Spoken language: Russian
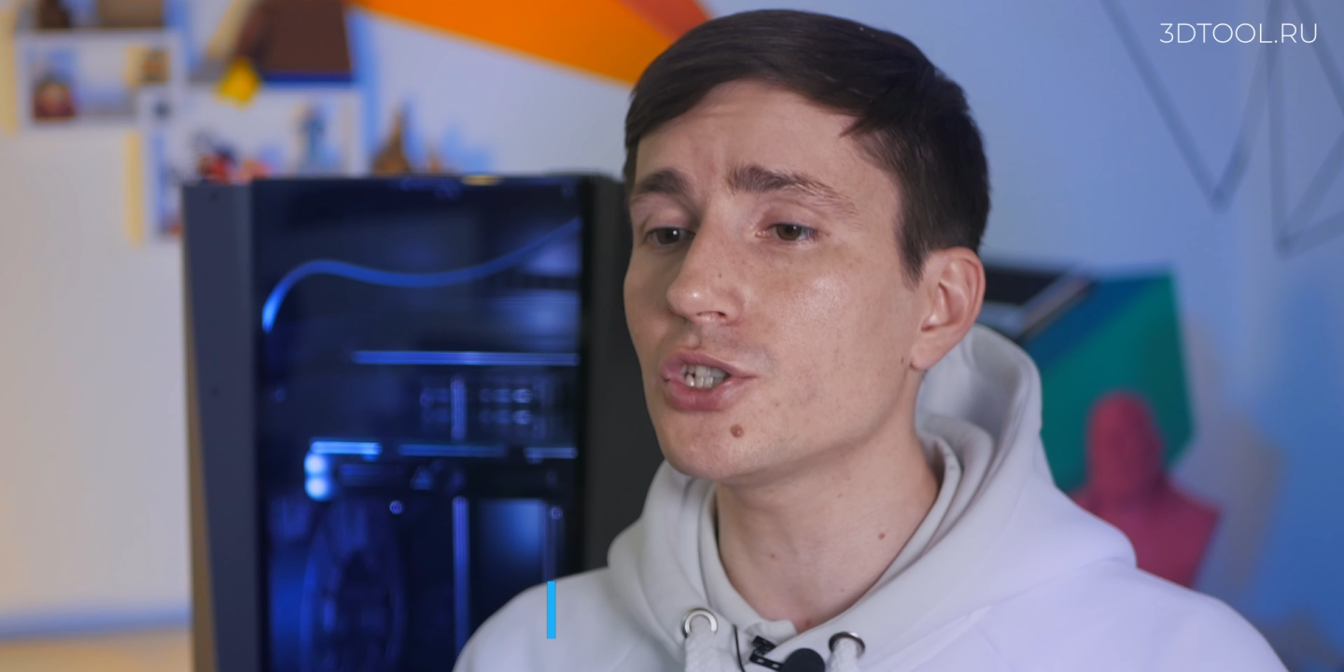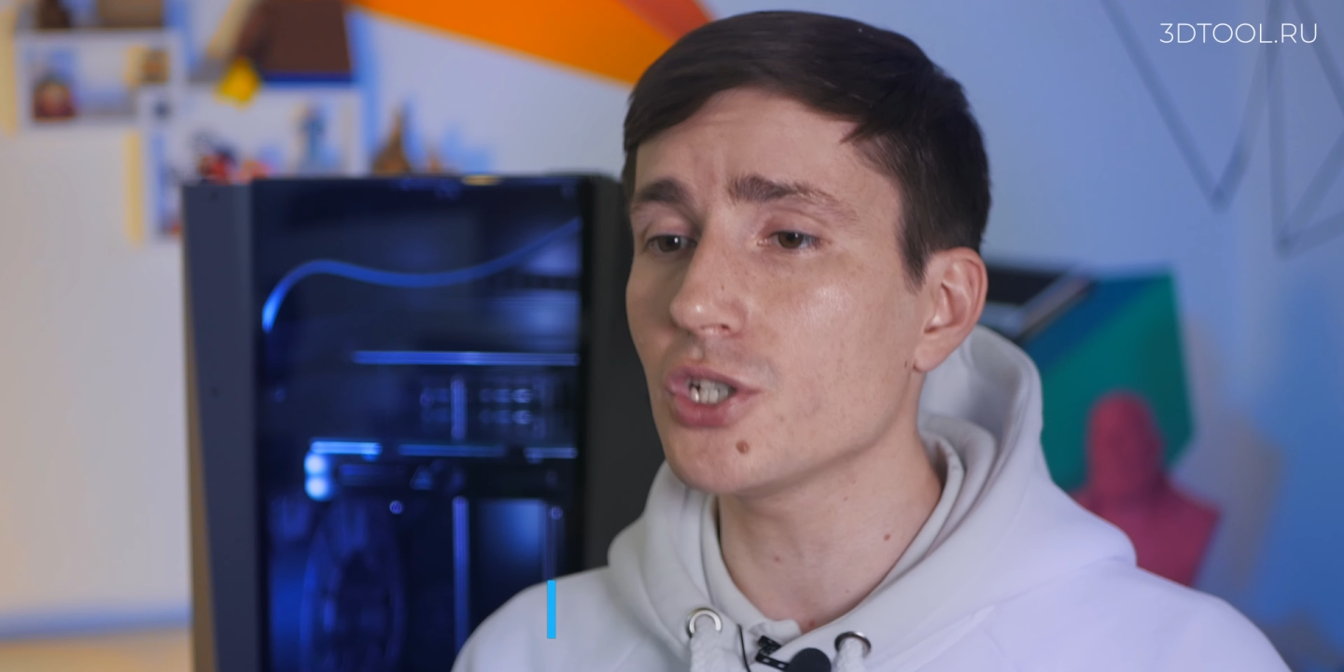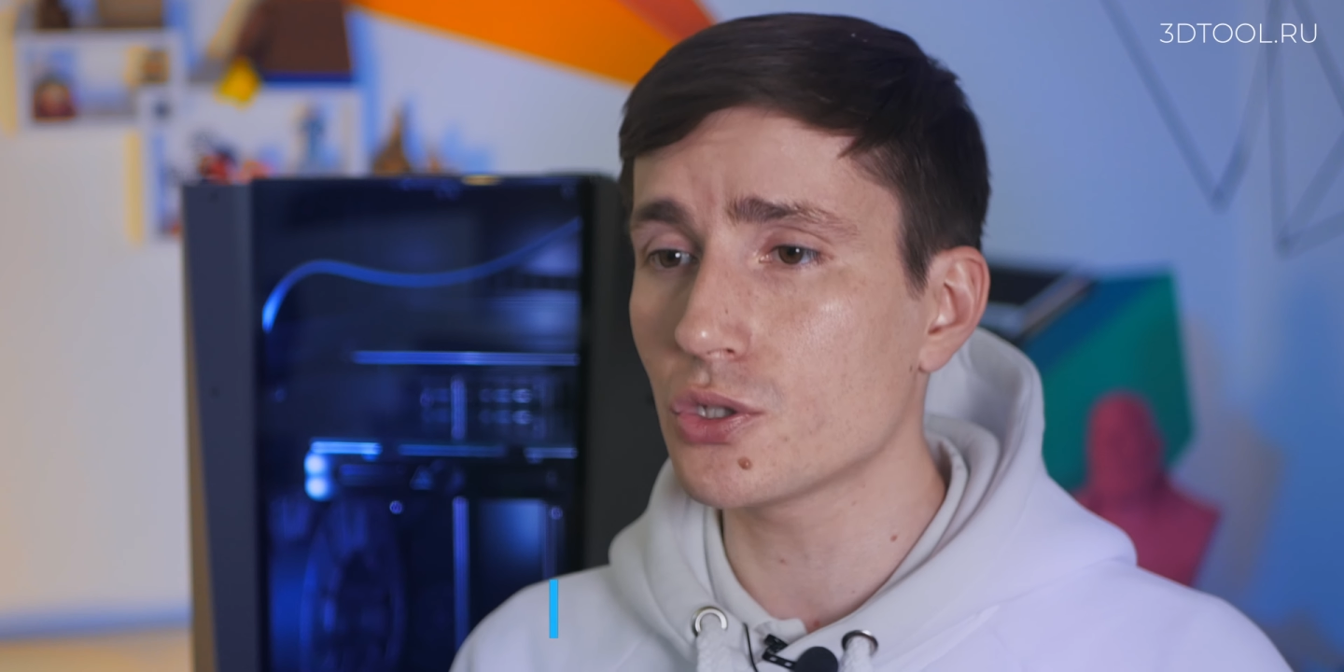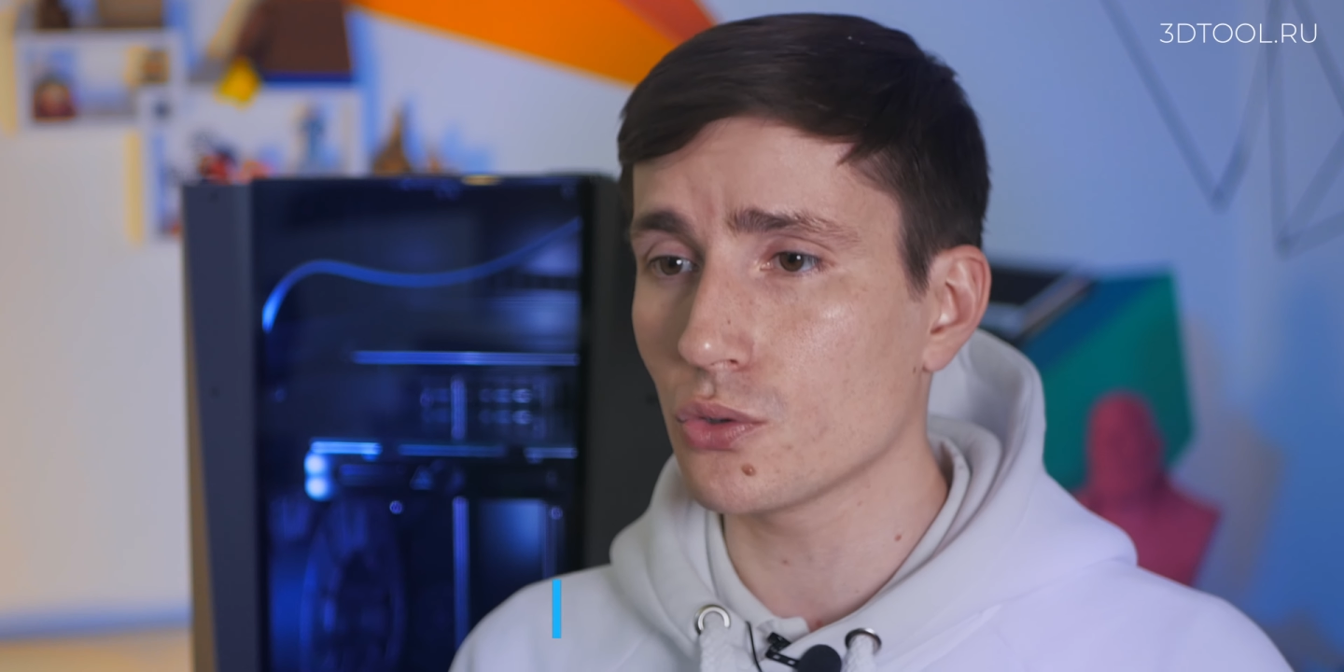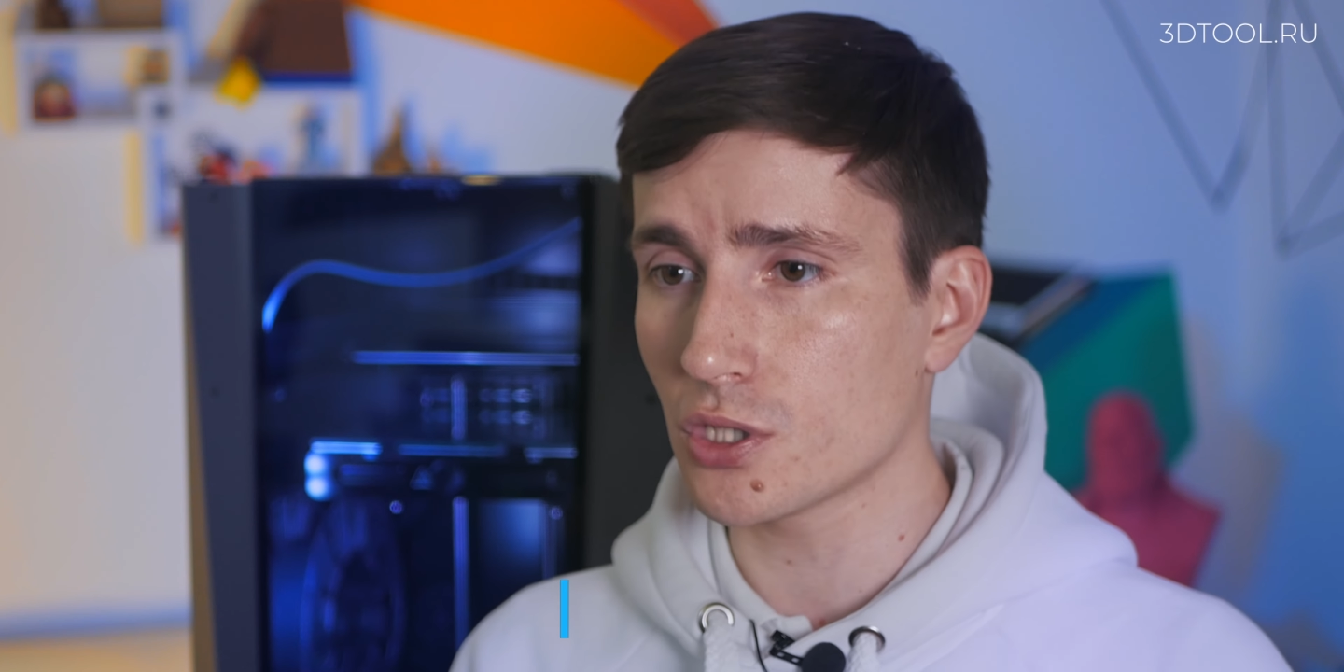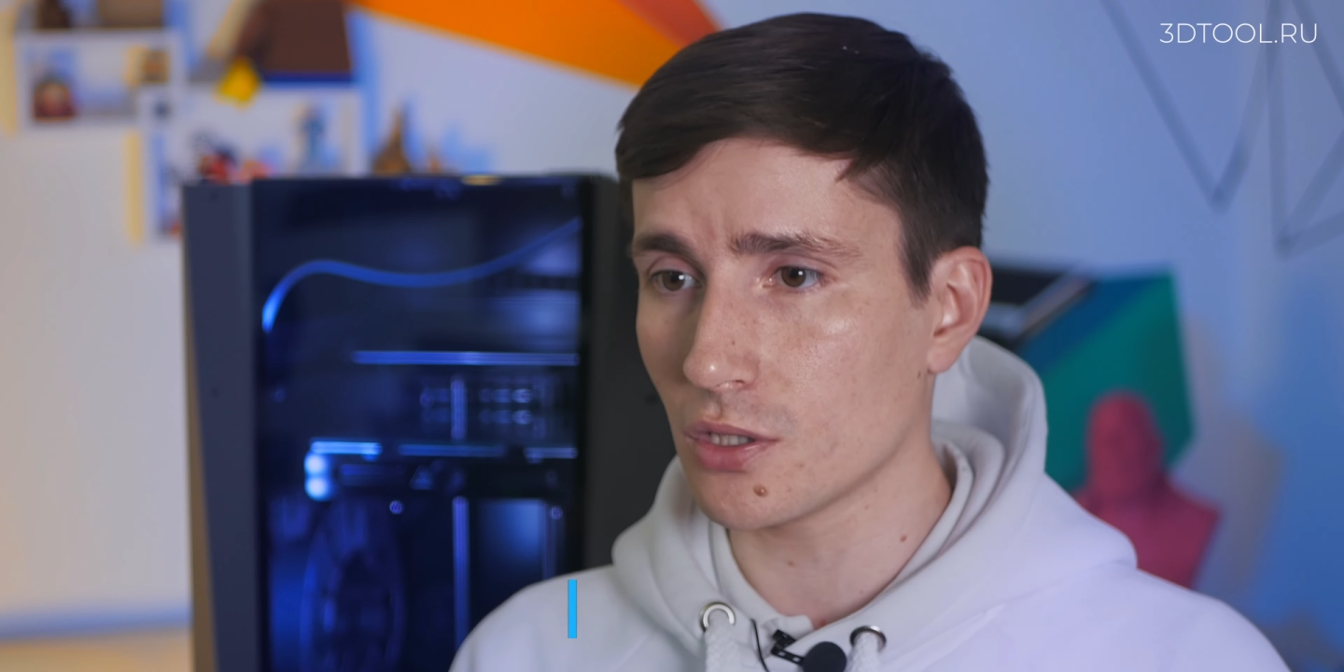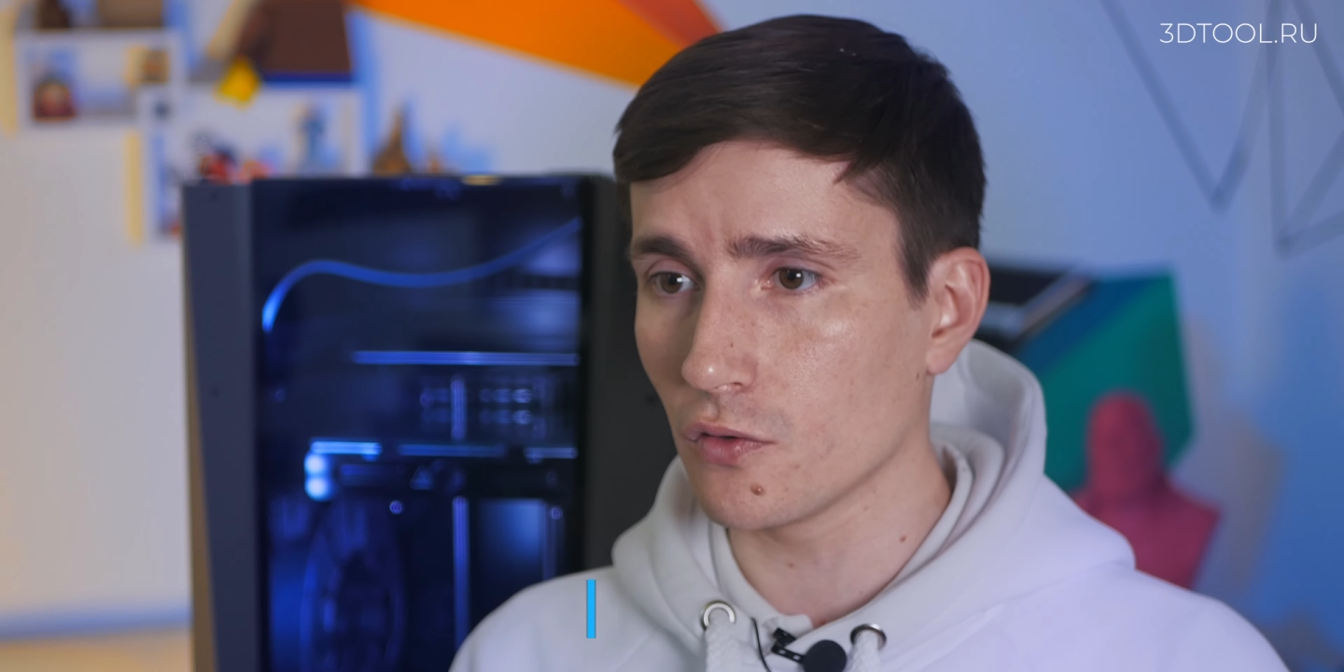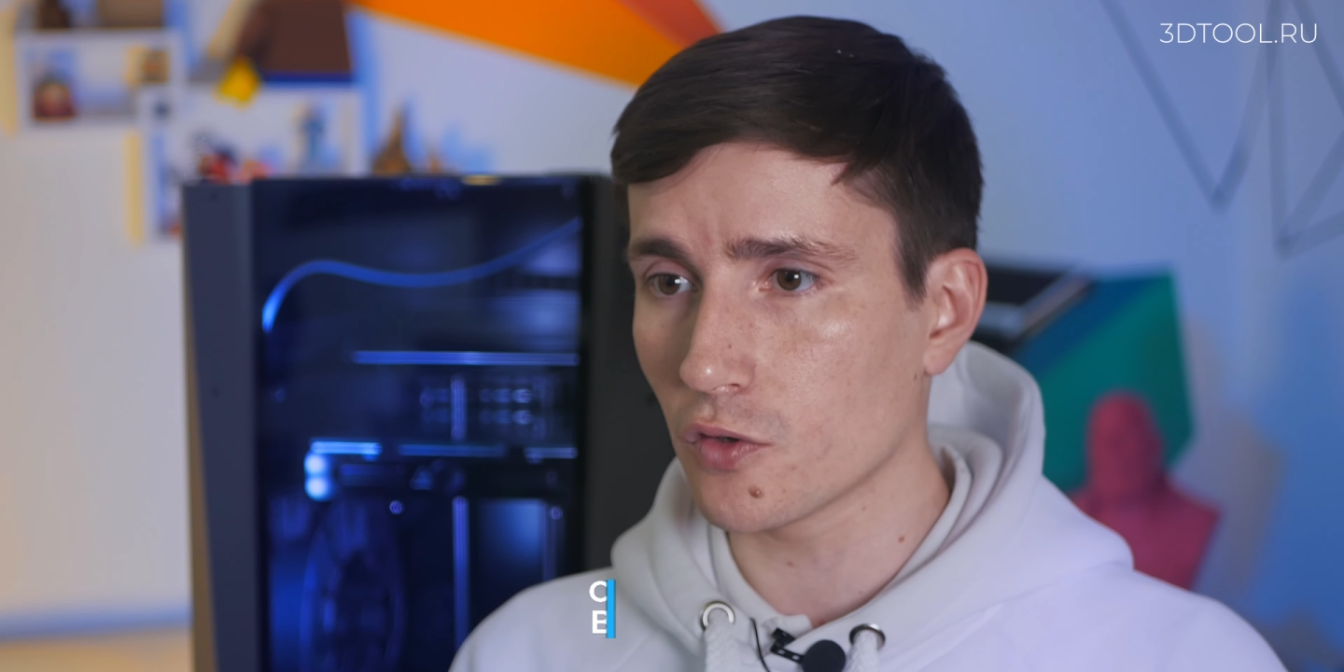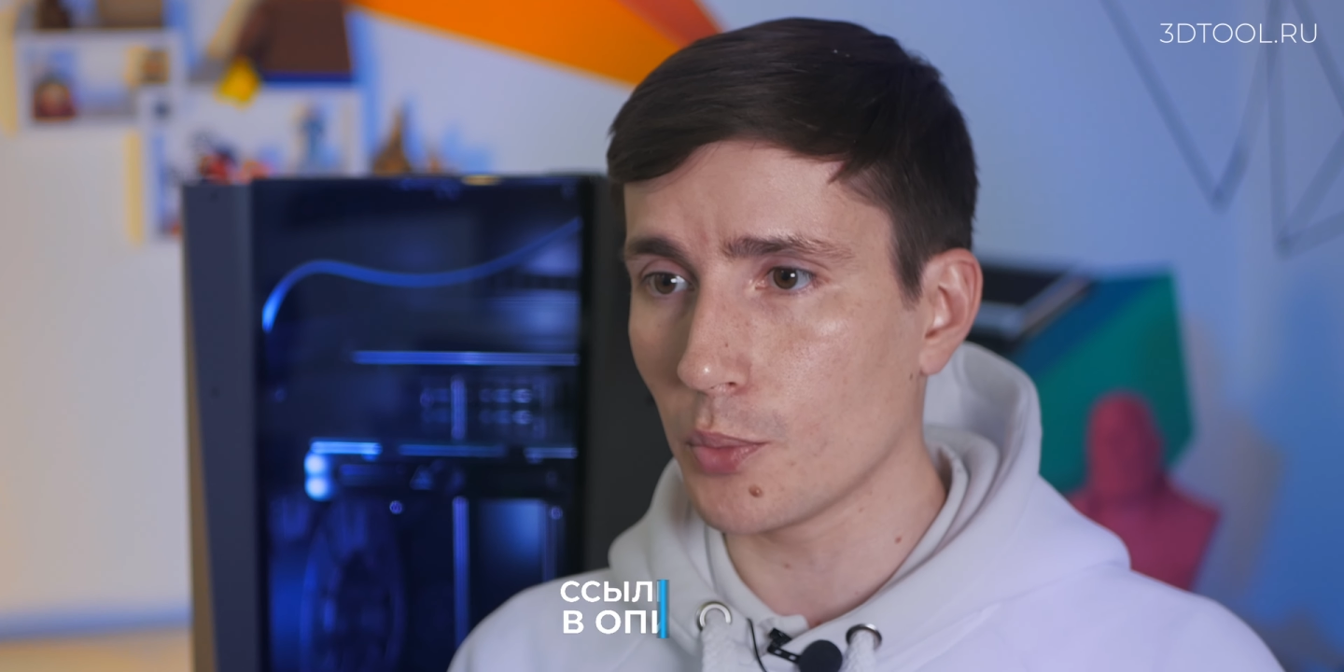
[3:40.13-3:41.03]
чистую установку